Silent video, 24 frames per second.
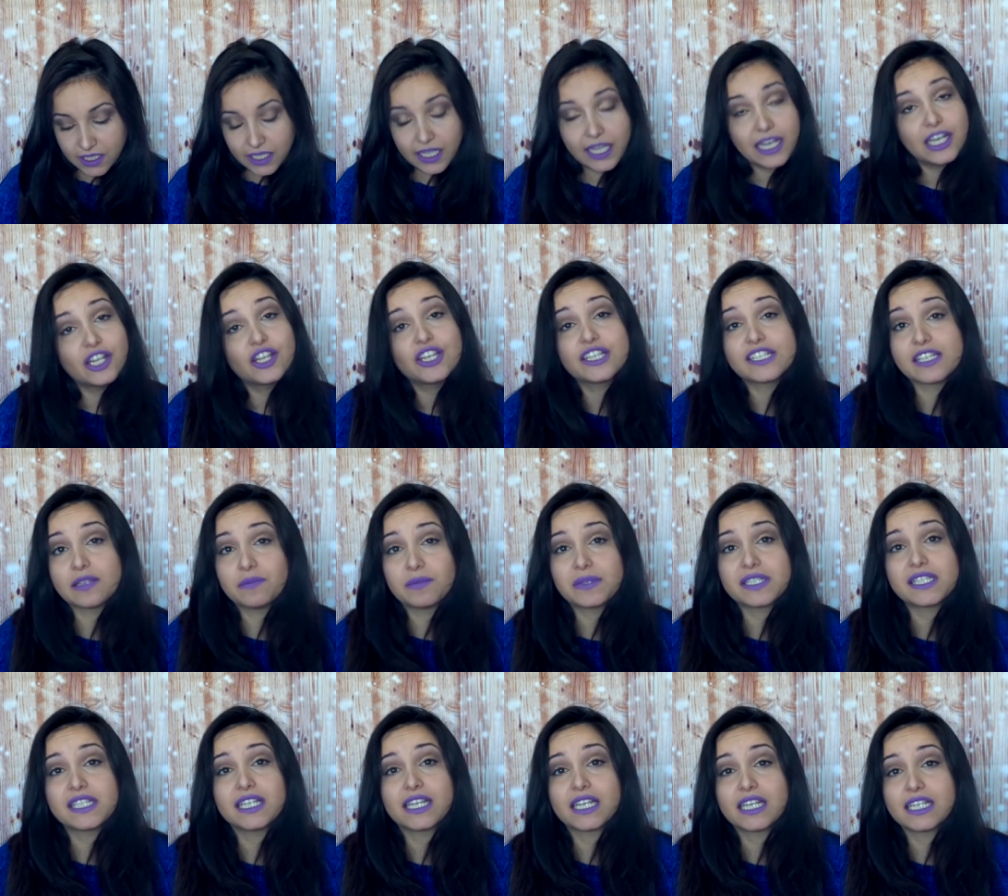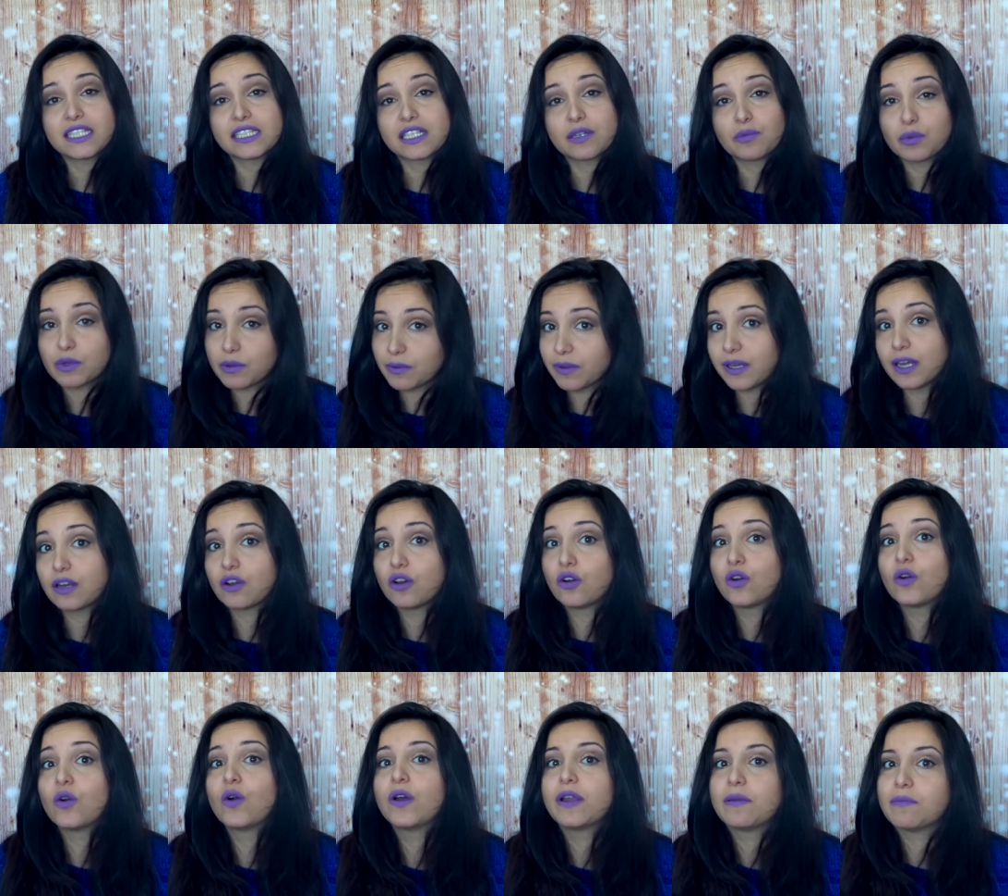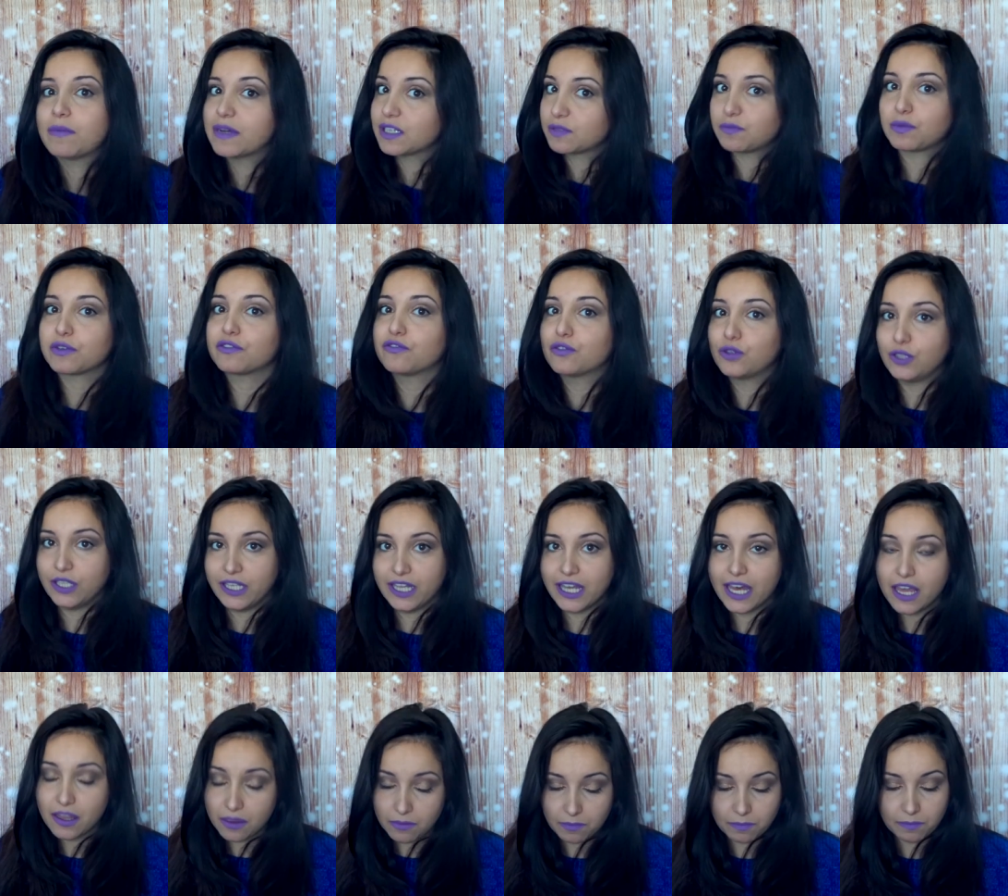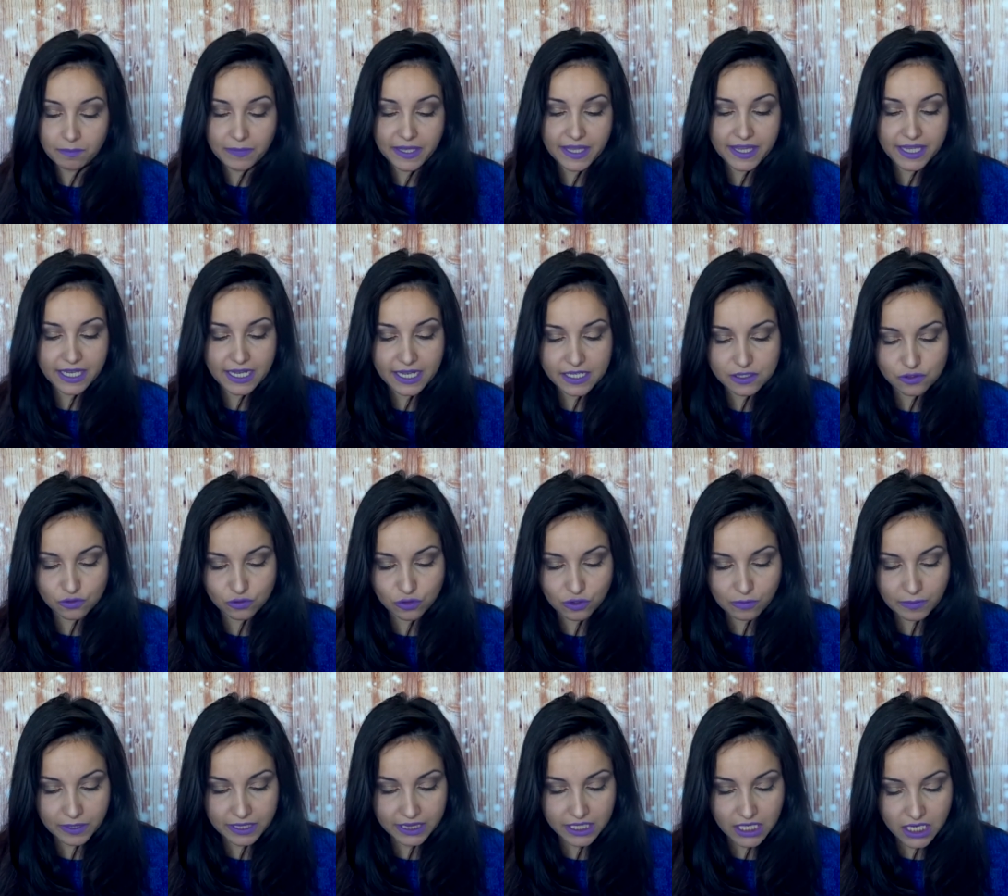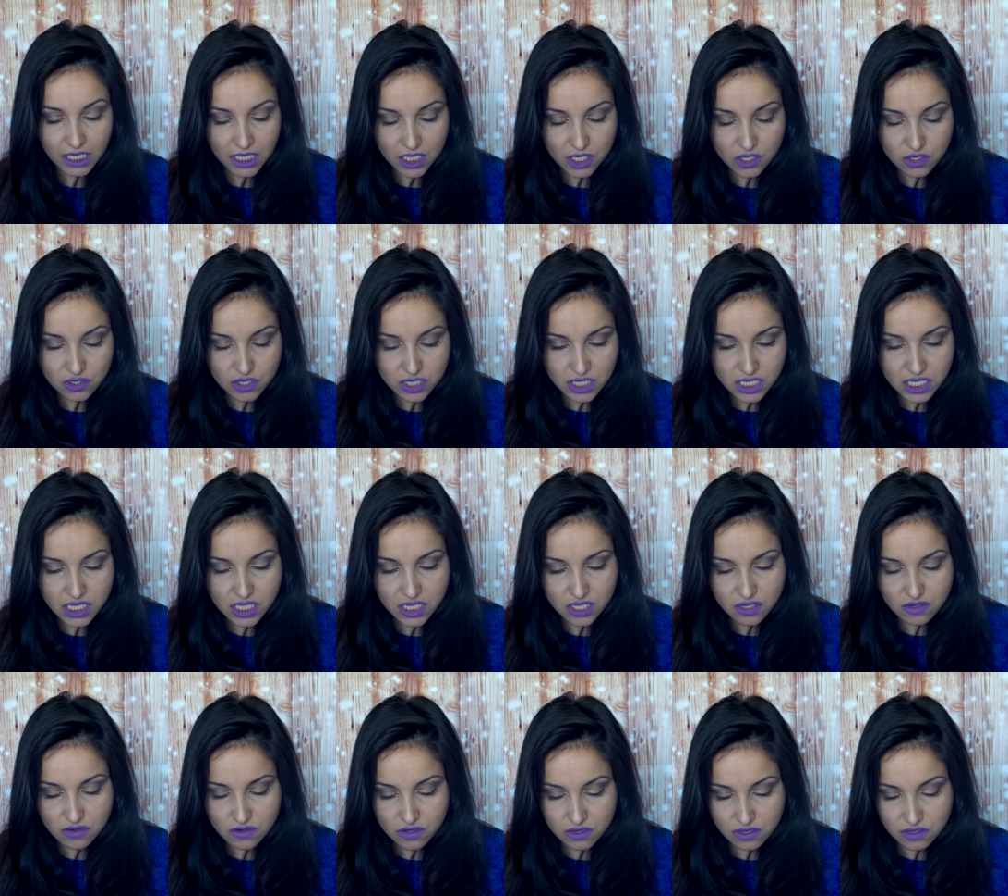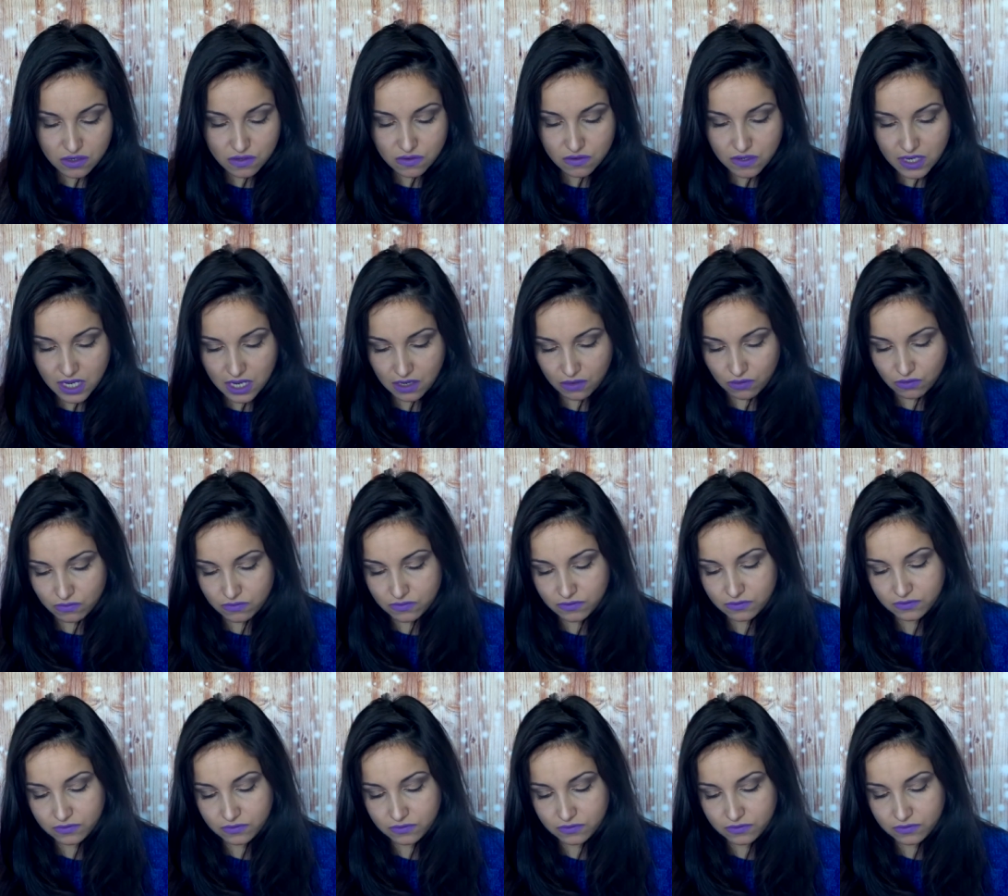Y lo de siempre, si queréis que pruebe algo en más profundidad, me dejáis un comentario y yo lo hago.